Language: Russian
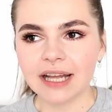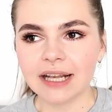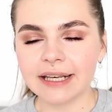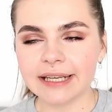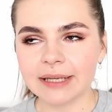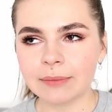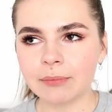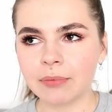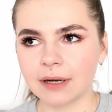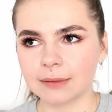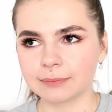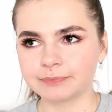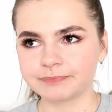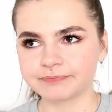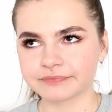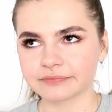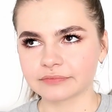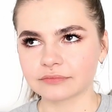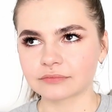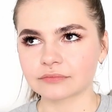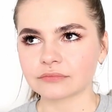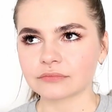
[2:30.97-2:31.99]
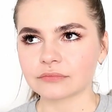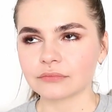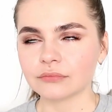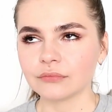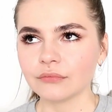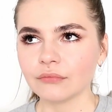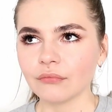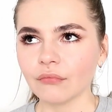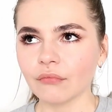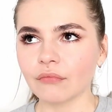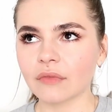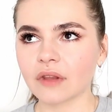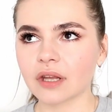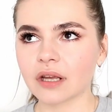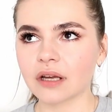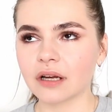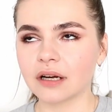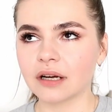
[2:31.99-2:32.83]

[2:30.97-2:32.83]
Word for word: Либо, э,